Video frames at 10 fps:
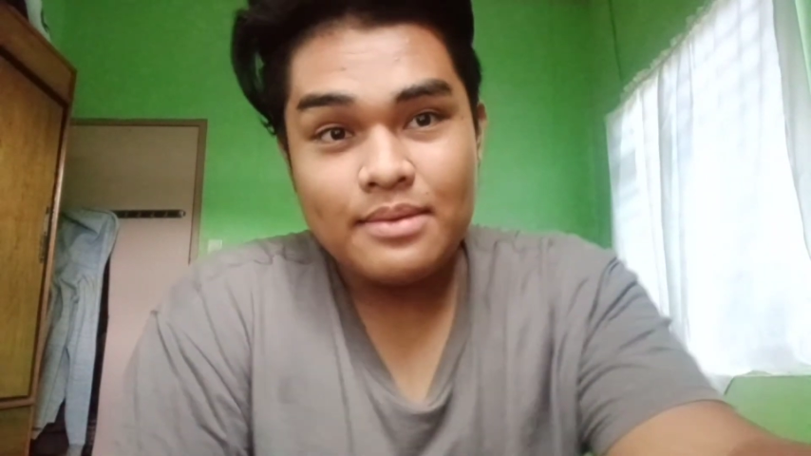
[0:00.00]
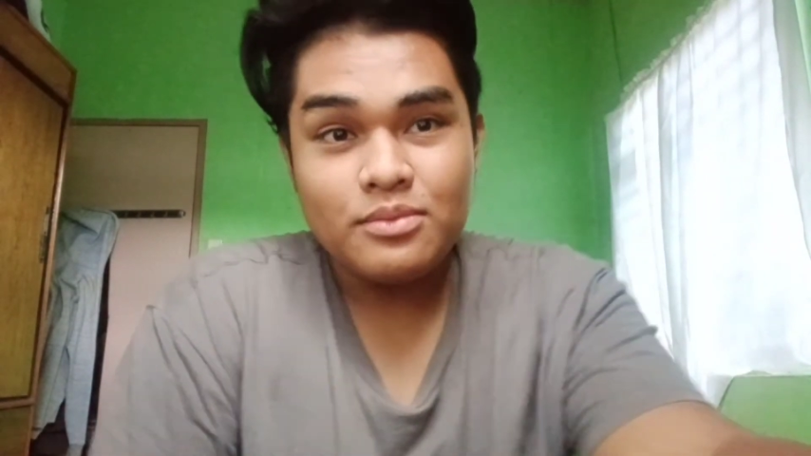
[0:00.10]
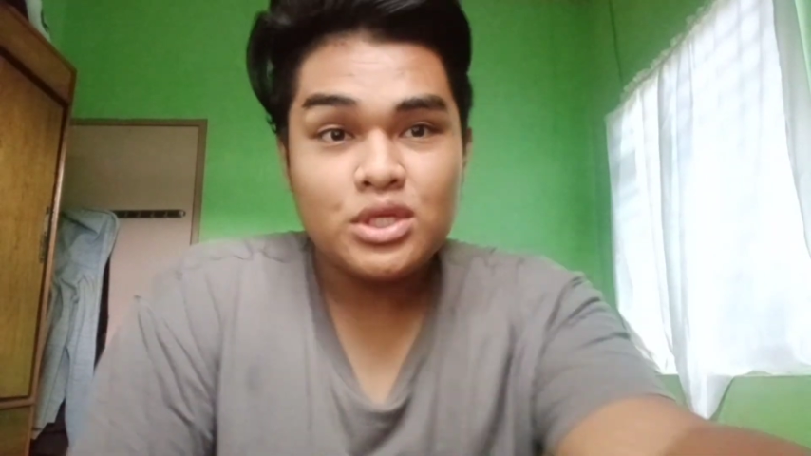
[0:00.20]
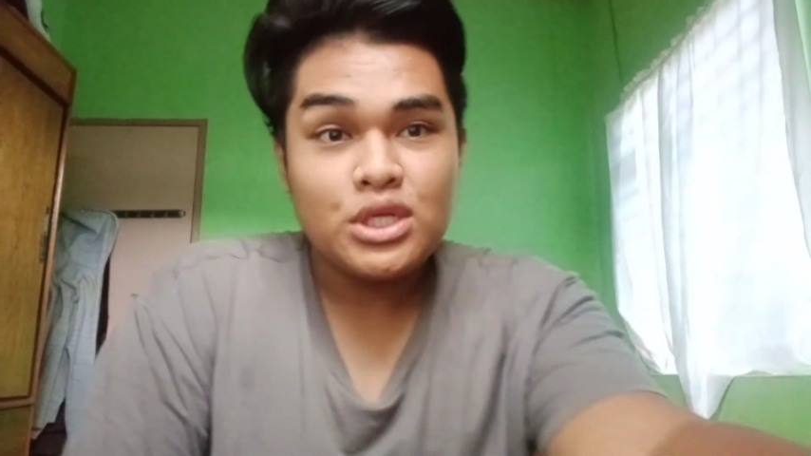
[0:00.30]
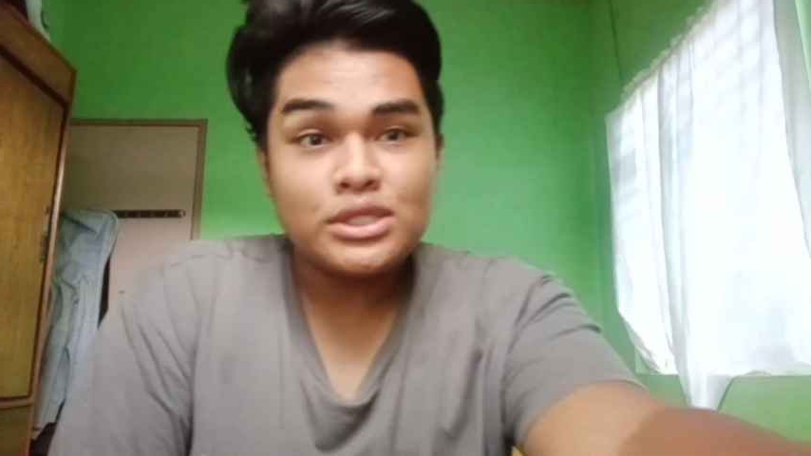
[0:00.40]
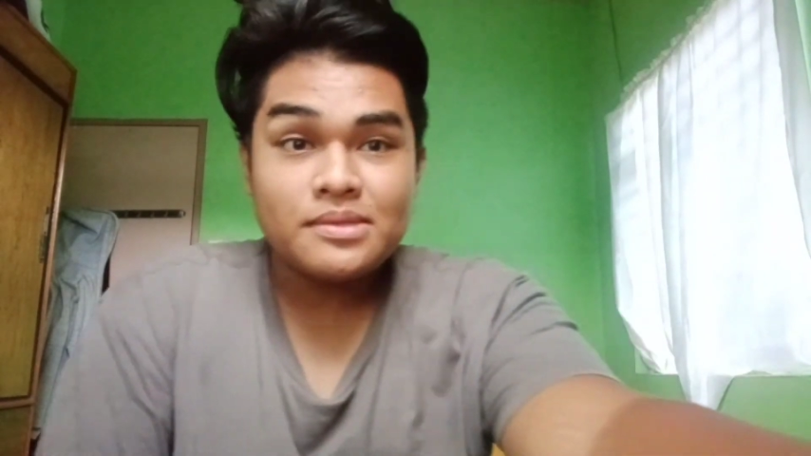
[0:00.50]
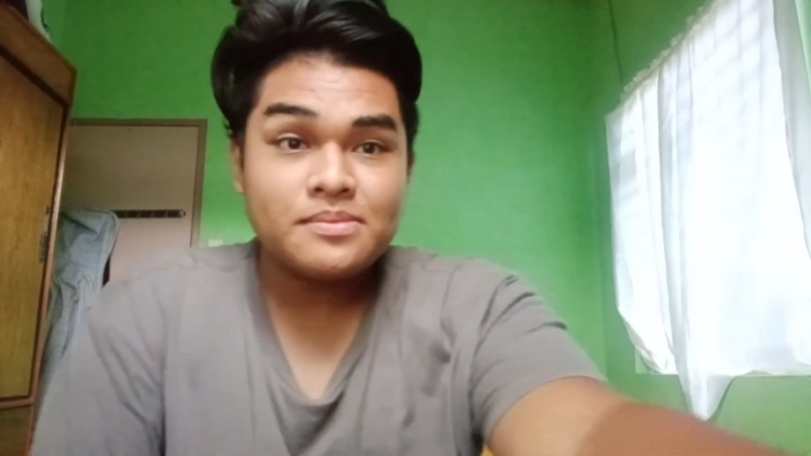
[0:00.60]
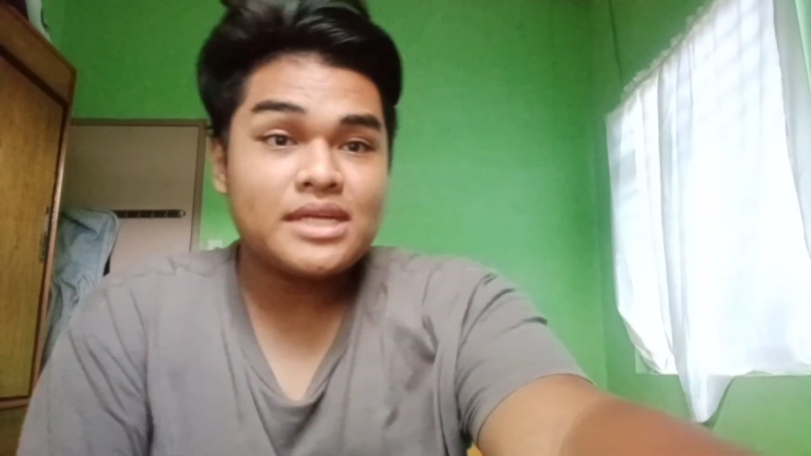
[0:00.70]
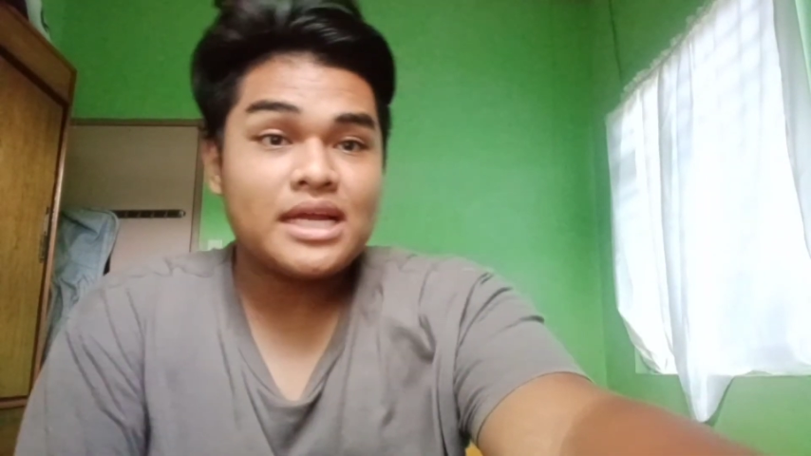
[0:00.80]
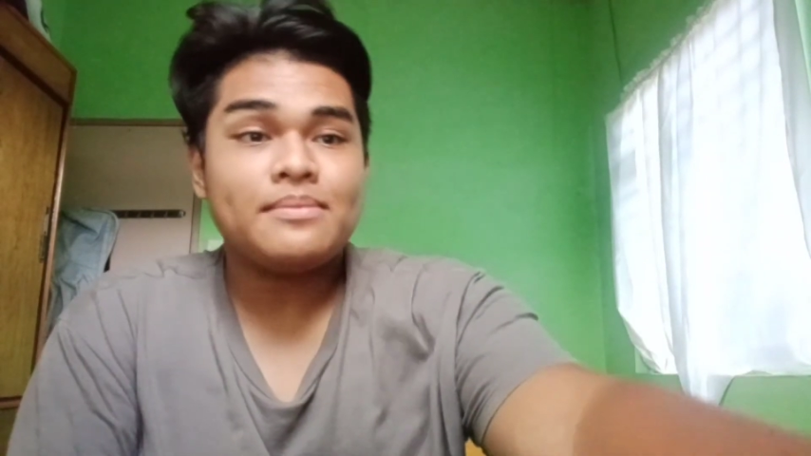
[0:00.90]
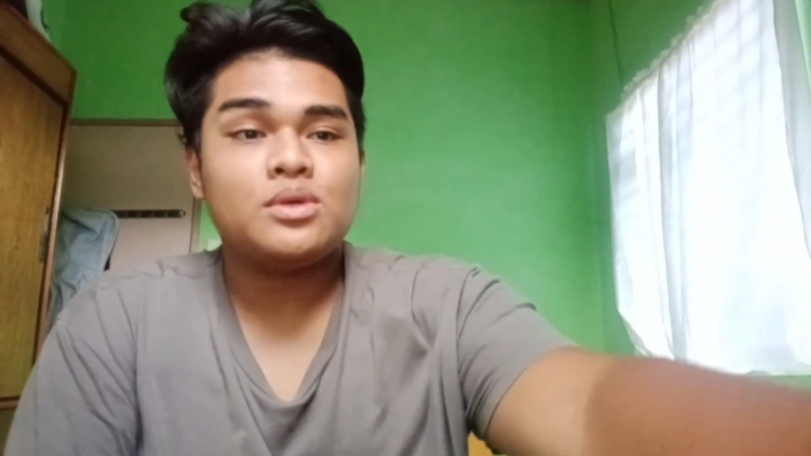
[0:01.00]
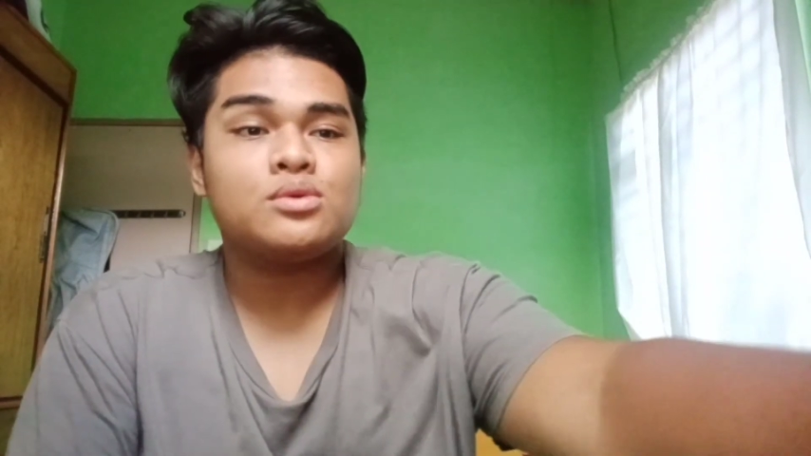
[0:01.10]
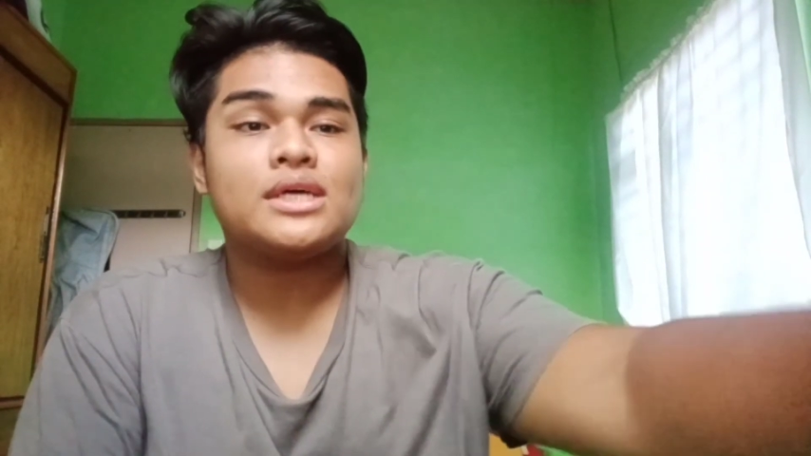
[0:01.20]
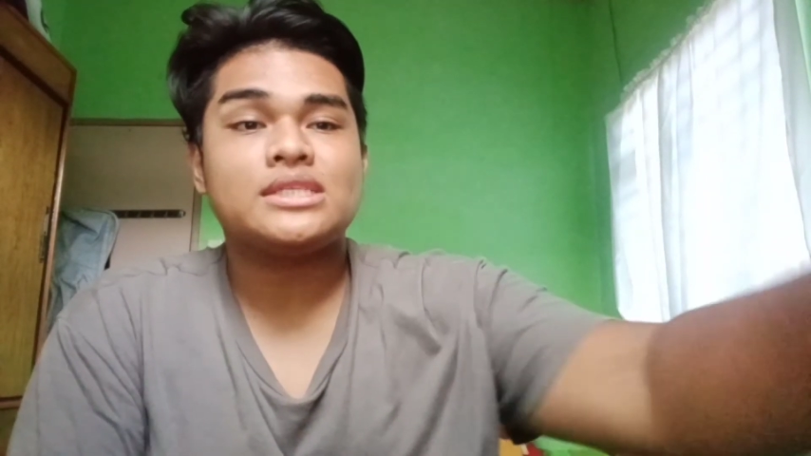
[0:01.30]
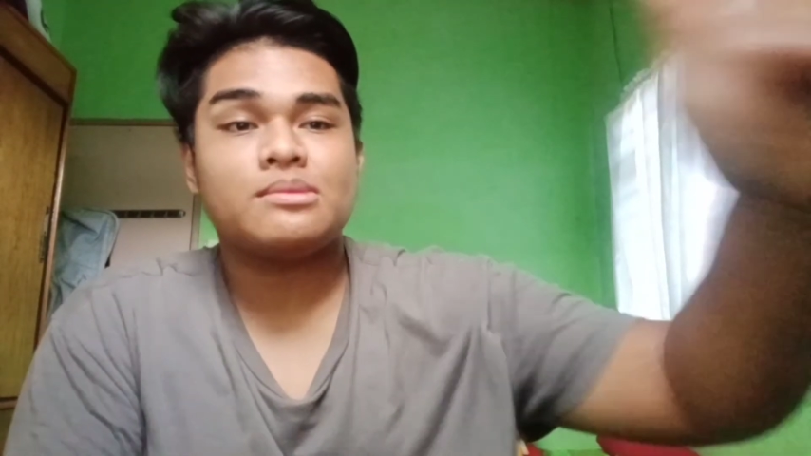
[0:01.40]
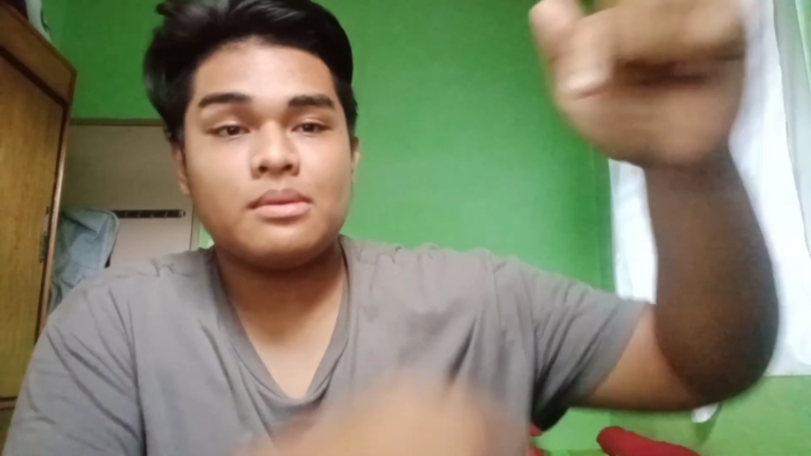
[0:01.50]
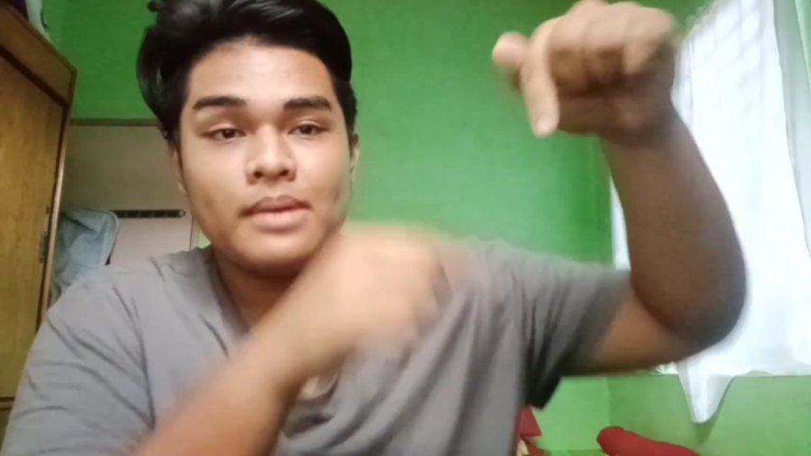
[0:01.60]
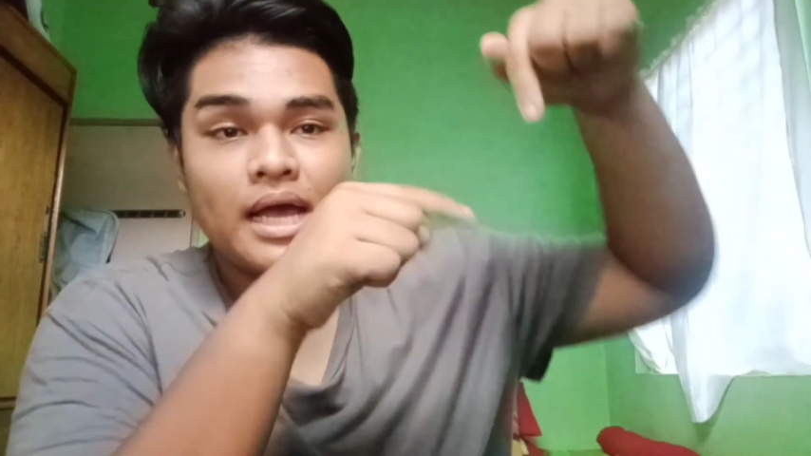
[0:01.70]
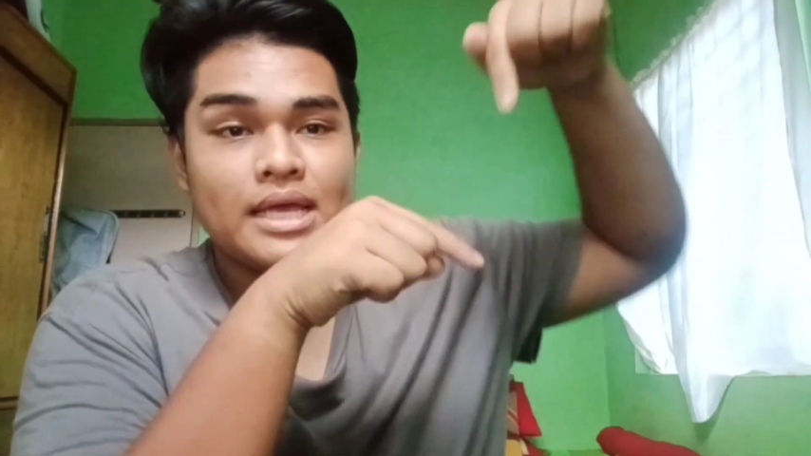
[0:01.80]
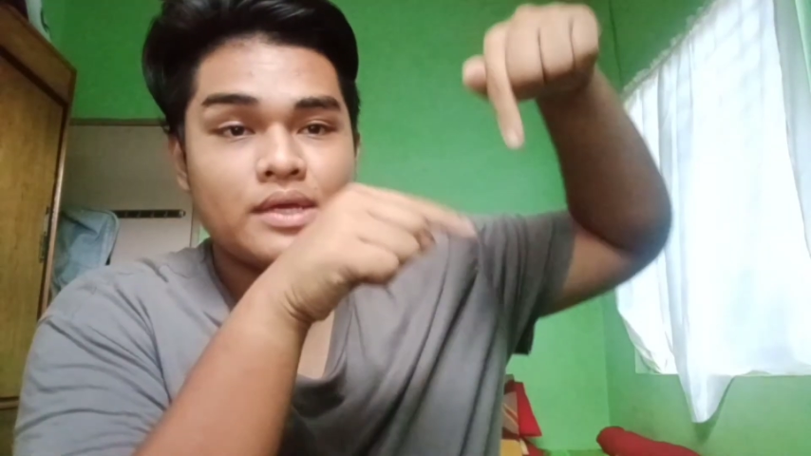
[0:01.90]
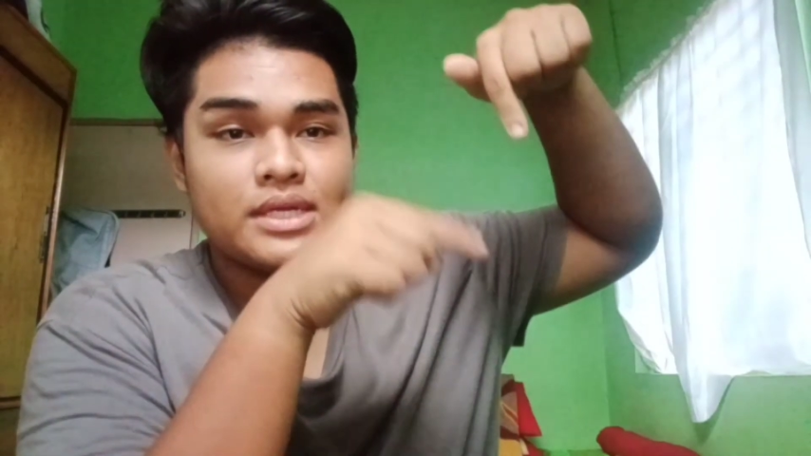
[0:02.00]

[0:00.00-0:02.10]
Alam nyo yung subscribe, yung nasa baba,